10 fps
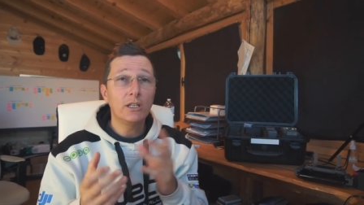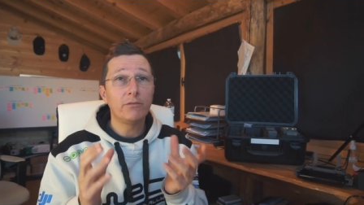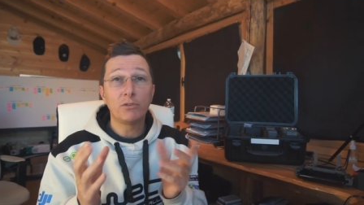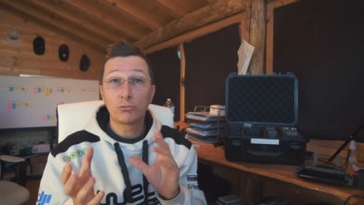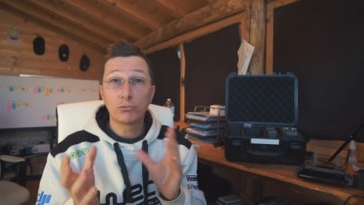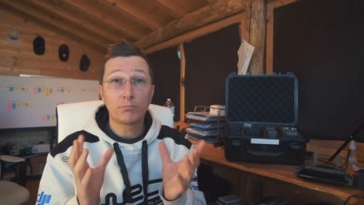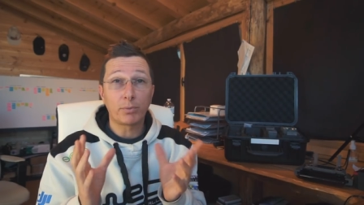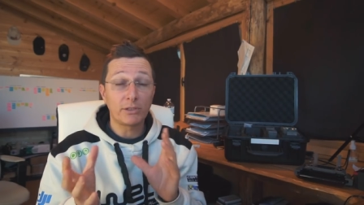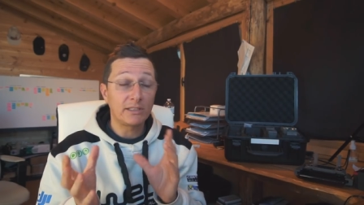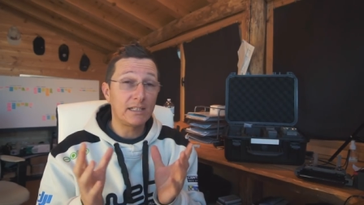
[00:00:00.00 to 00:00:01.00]
in virtù
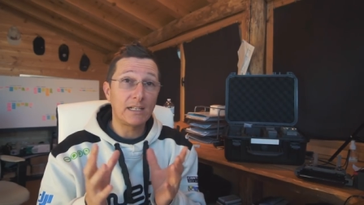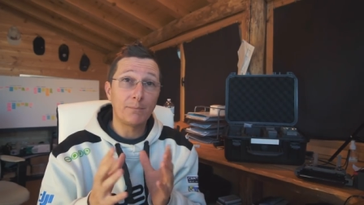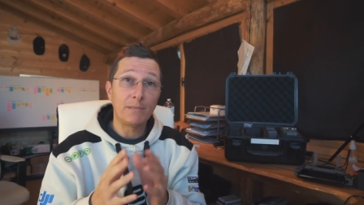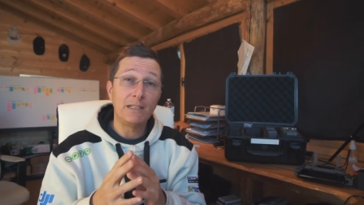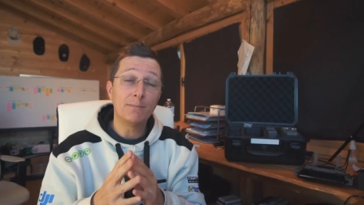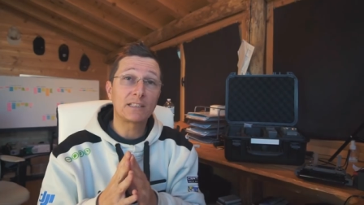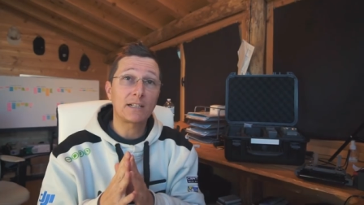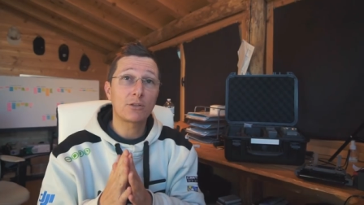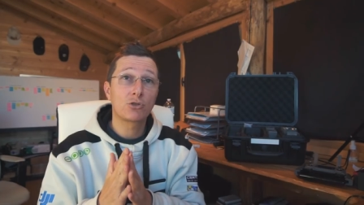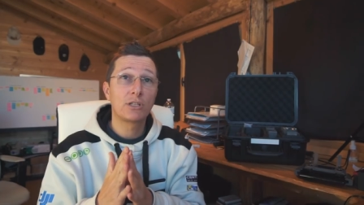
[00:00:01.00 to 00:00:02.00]
poi del
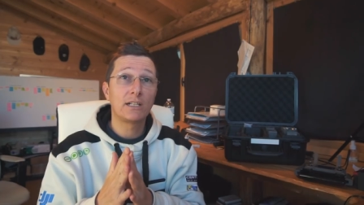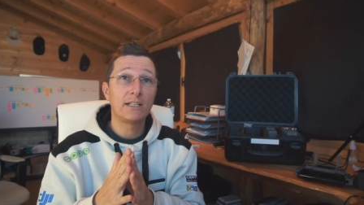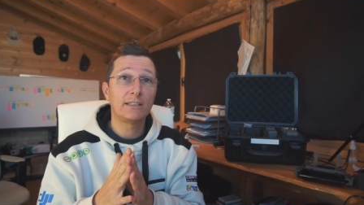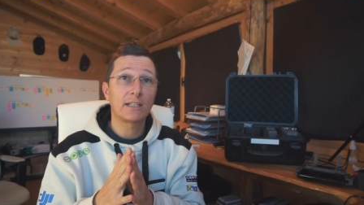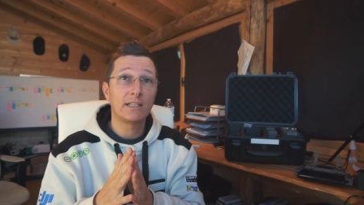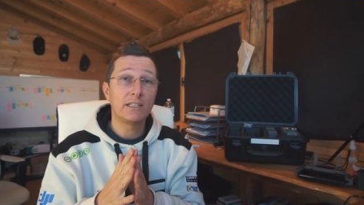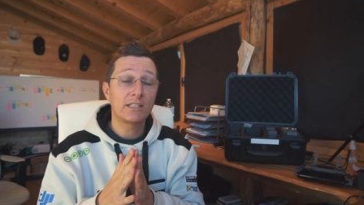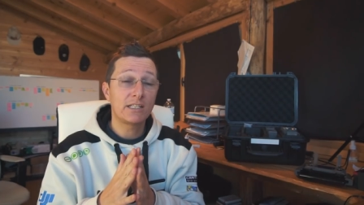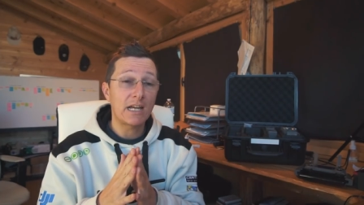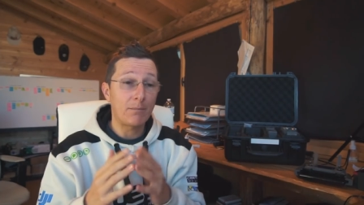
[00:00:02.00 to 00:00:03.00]
millimetraggio della lente che gli
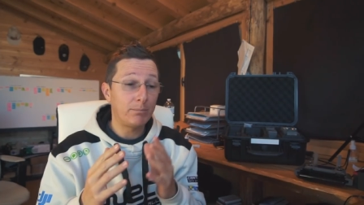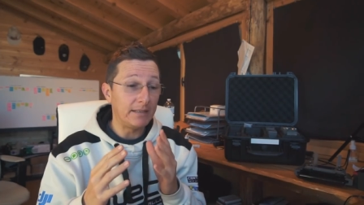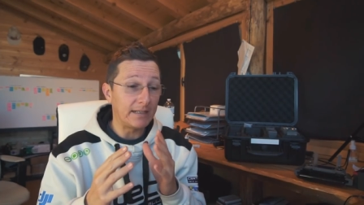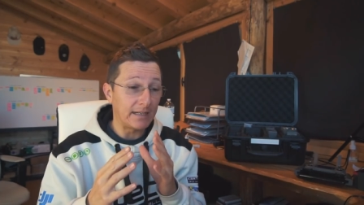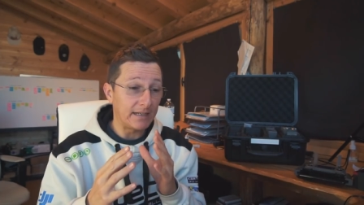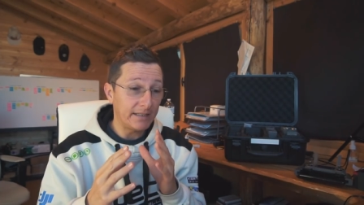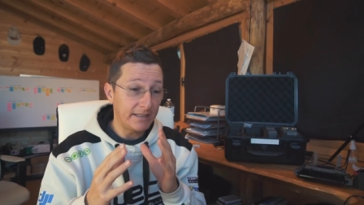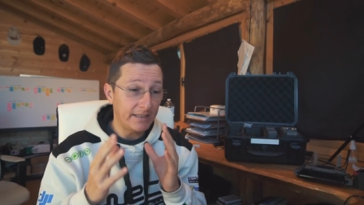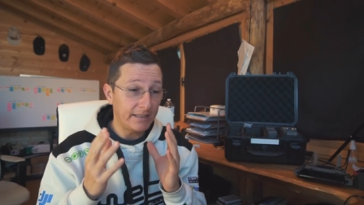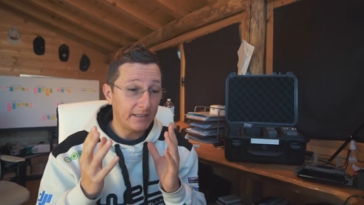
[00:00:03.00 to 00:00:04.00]
si applica
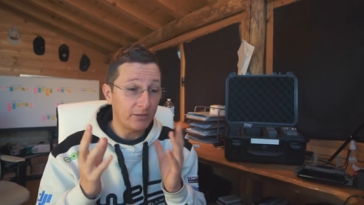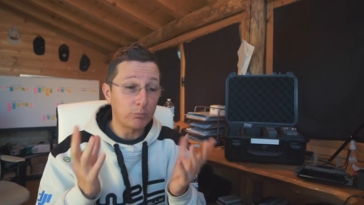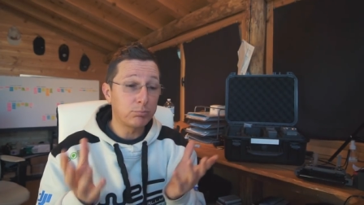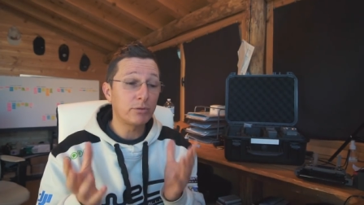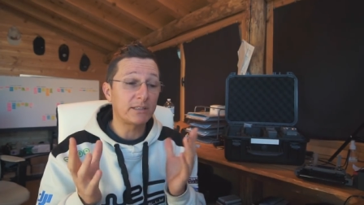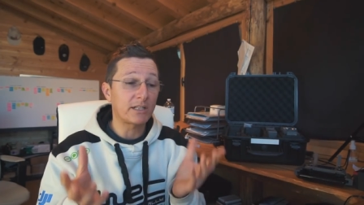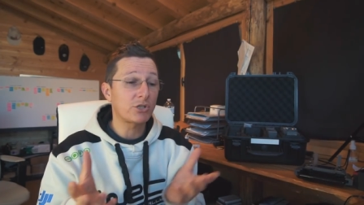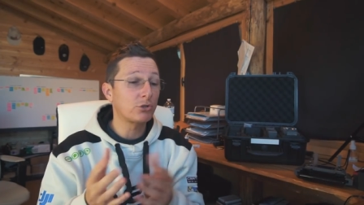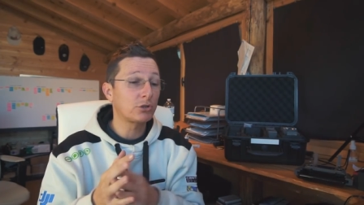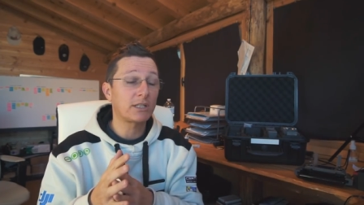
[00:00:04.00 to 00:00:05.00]
e oppure
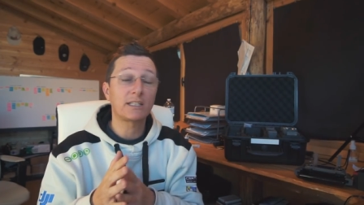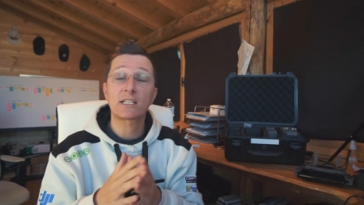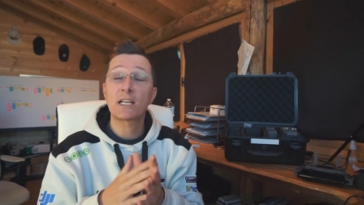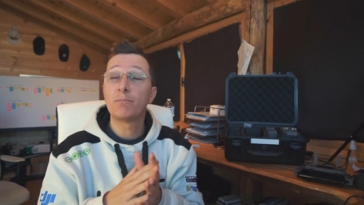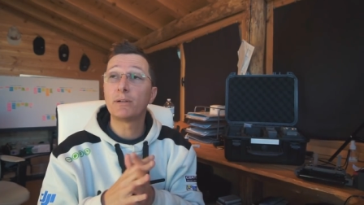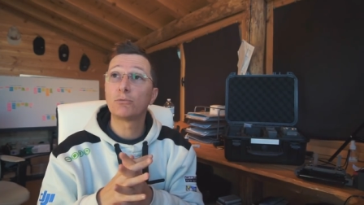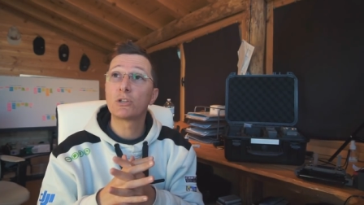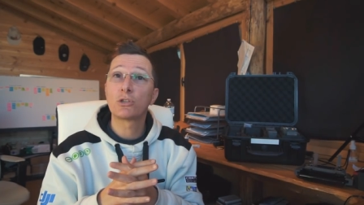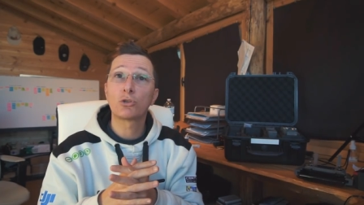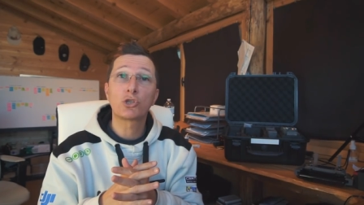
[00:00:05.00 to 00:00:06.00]

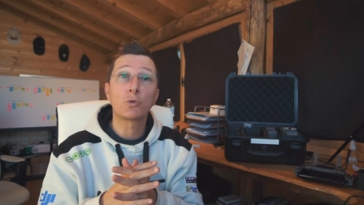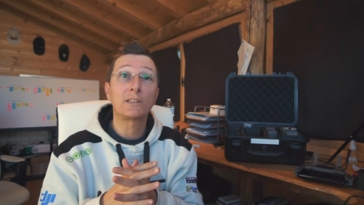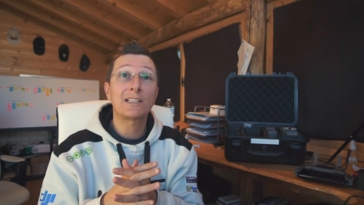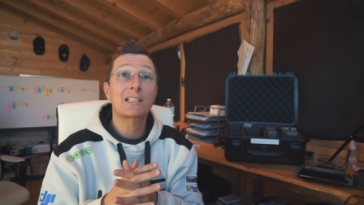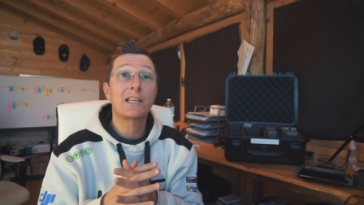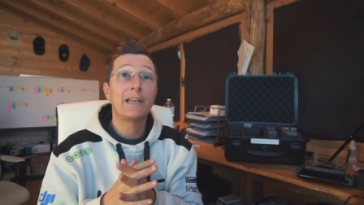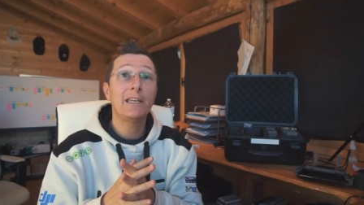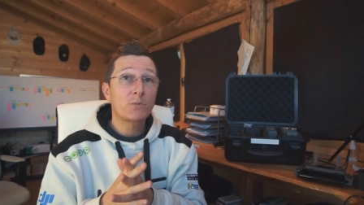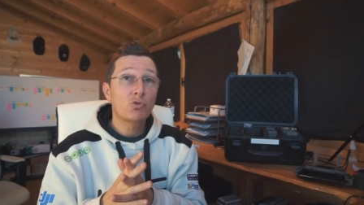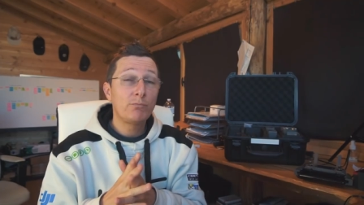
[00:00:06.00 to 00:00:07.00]

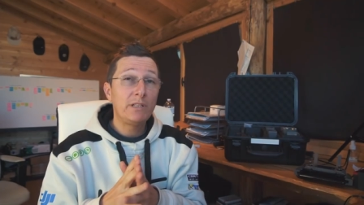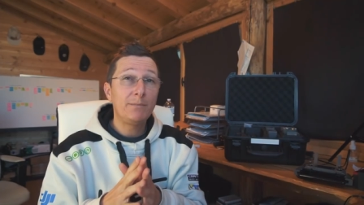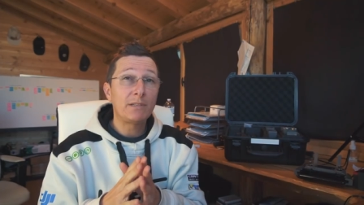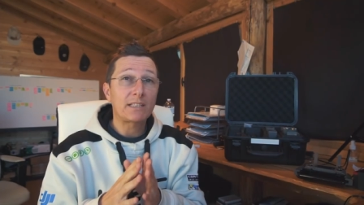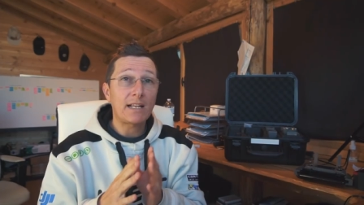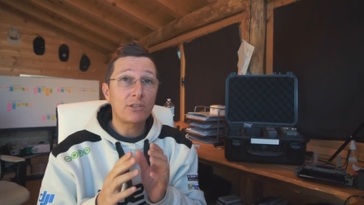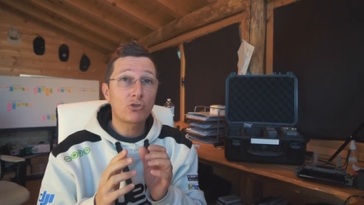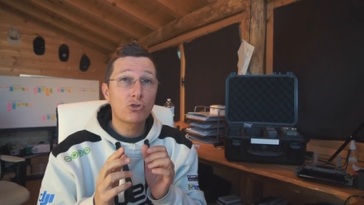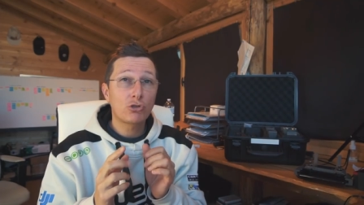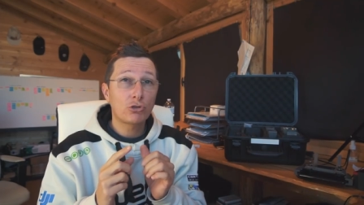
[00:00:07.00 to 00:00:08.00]
336x256 su
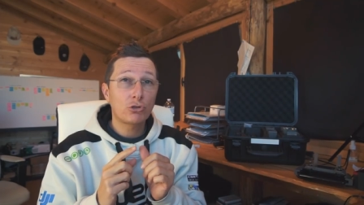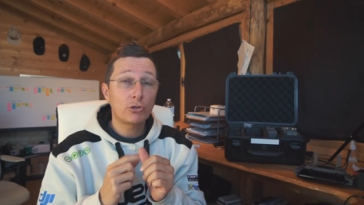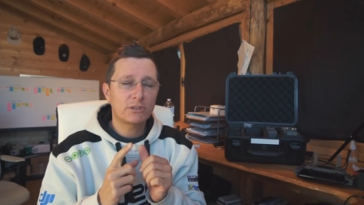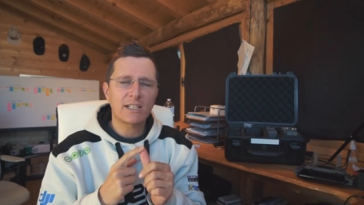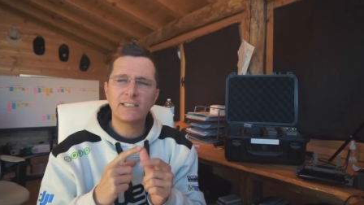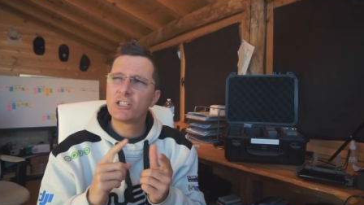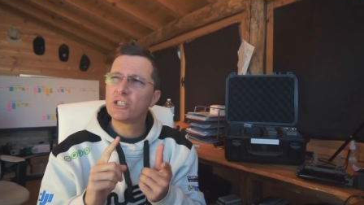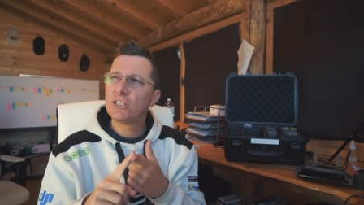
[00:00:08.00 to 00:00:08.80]
millimetraggio 13,